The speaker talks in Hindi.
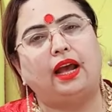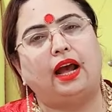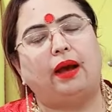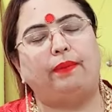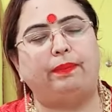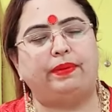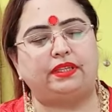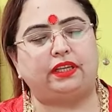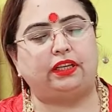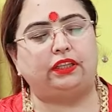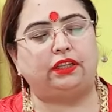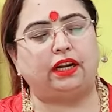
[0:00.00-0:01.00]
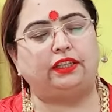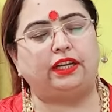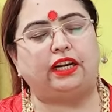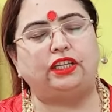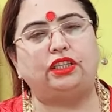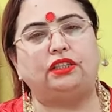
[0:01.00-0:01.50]
अब मेरे पास इतना
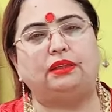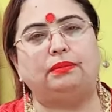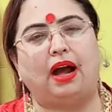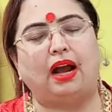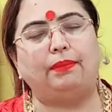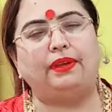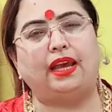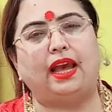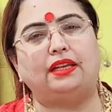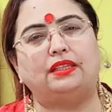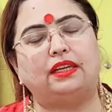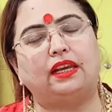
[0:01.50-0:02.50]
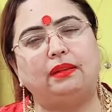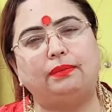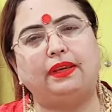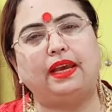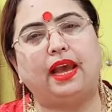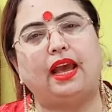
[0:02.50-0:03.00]
इंटेलिजेंट दिमाग भी है स्किल
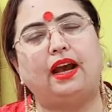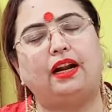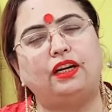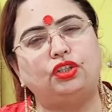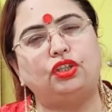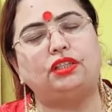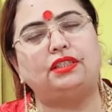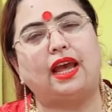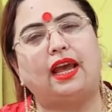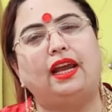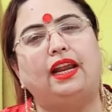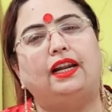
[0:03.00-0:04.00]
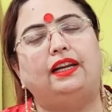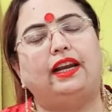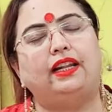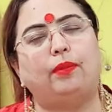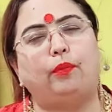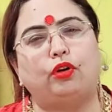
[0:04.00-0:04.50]
भी है हर चीज़ है
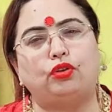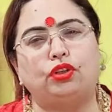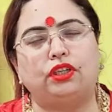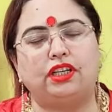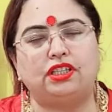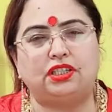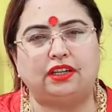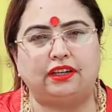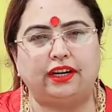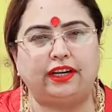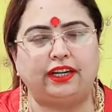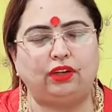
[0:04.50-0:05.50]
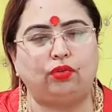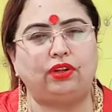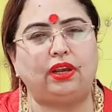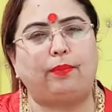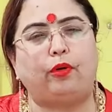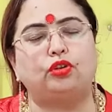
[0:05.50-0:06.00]
लेकिन अपॉर्चुनिटीज जनरेट ही नहीं हो रही
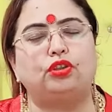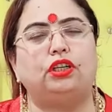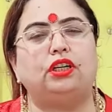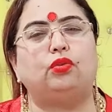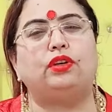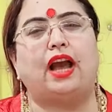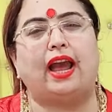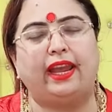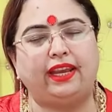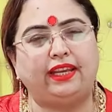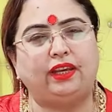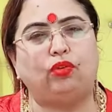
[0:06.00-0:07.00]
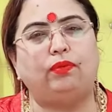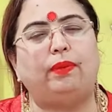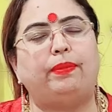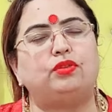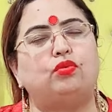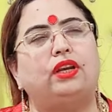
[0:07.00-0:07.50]
अपॉर्चुनिटी कोई आएगी कोई मेरे
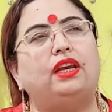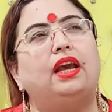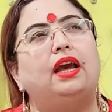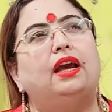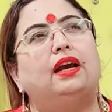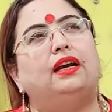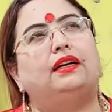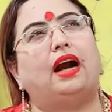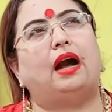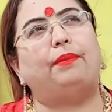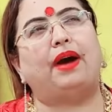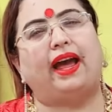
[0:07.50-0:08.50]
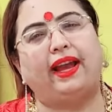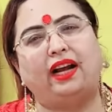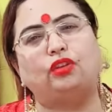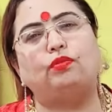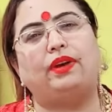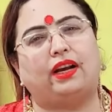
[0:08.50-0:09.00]
पास कोई काम आएगा
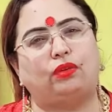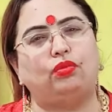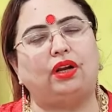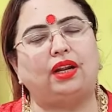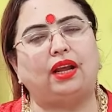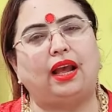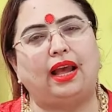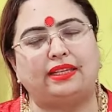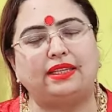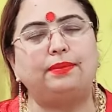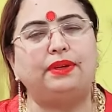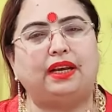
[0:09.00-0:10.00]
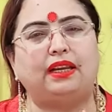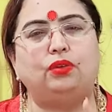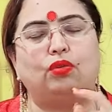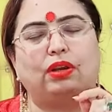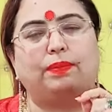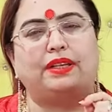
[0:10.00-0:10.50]
तो मैं करूँगा ना ऐसे भी कई
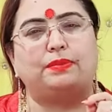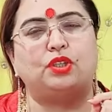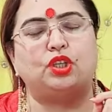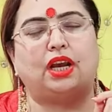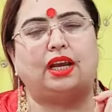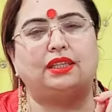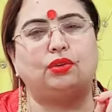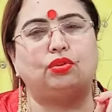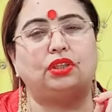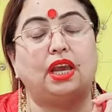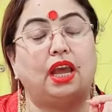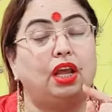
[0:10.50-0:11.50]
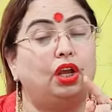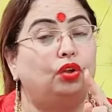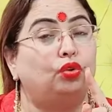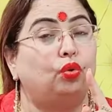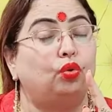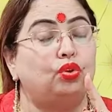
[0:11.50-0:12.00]
लोगों के पास भी शिकायतें होती हैं
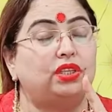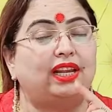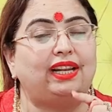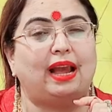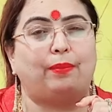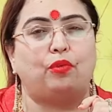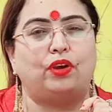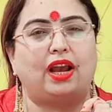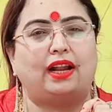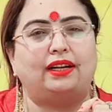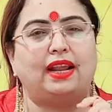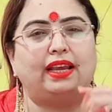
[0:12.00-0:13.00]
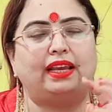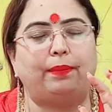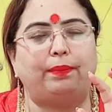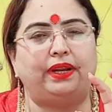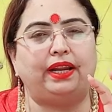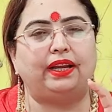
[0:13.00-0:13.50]
तो उसके लिए आपको क्या करना है कि
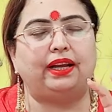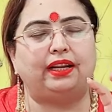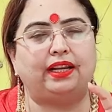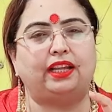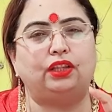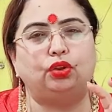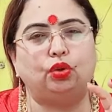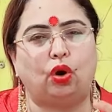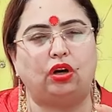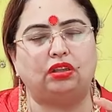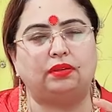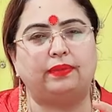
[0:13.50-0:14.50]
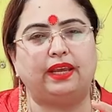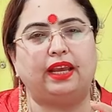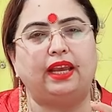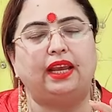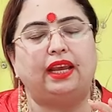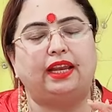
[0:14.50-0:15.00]
अपने घर के नॉर्थ
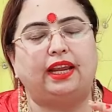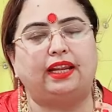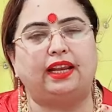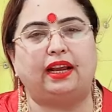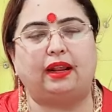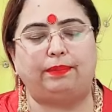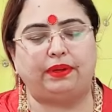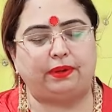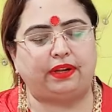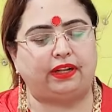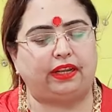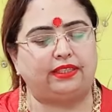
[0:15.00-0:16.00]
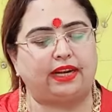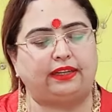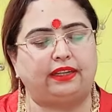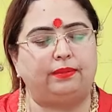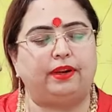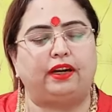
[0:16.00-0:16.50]
में यानी कि अगर अपने घर के
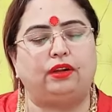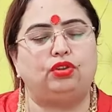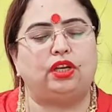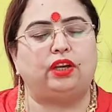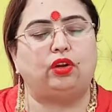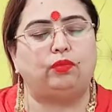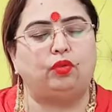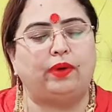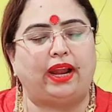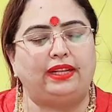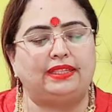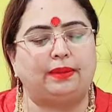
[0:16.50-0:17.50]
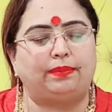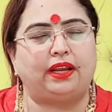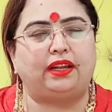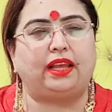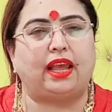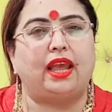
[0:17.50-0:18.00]
सेंटर में खड़े हो जाइए और मोबाइल से अपने
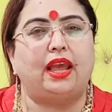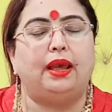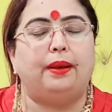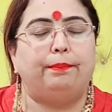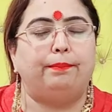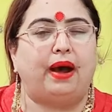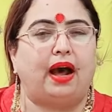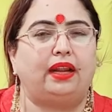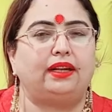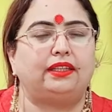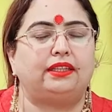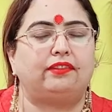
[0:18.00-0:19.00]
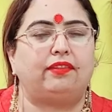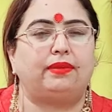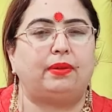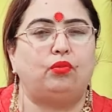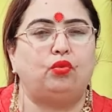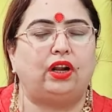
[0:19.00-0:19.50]
घर के बाहर की तरफ
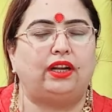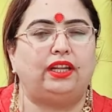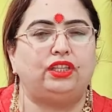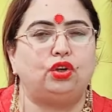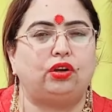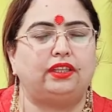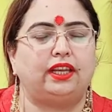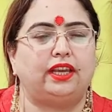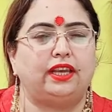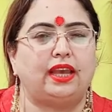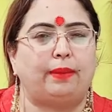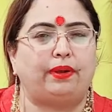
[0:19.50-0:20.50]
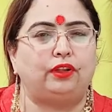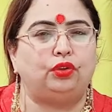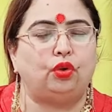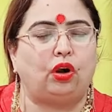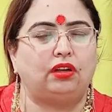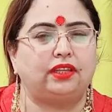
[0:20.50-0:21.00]
अपना मुंह कर लीजिए और देखें कि आपका
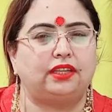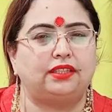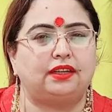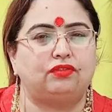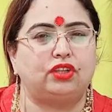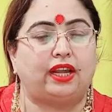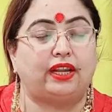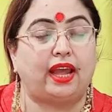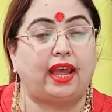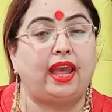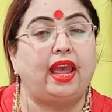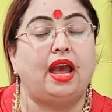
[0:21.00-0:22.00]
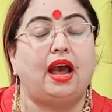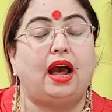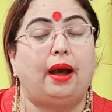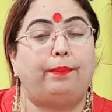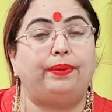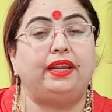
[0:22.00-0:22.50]
नॉर्थ किस तरफ जा रहा है
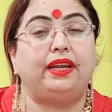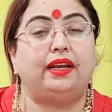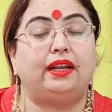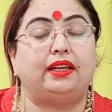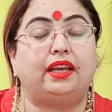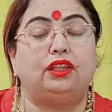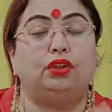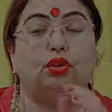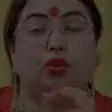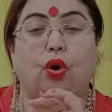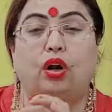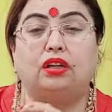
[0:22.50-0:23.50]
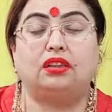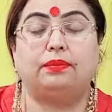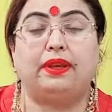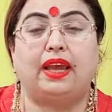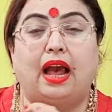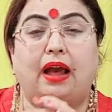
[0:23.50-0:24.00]
अपने घर के नॉर्थ
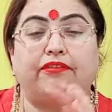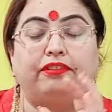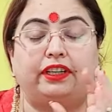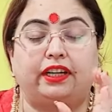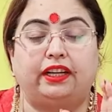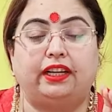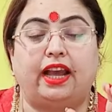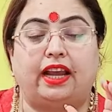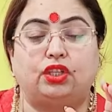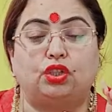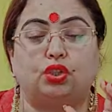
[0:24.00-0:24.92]
में आप फिटकरी का एक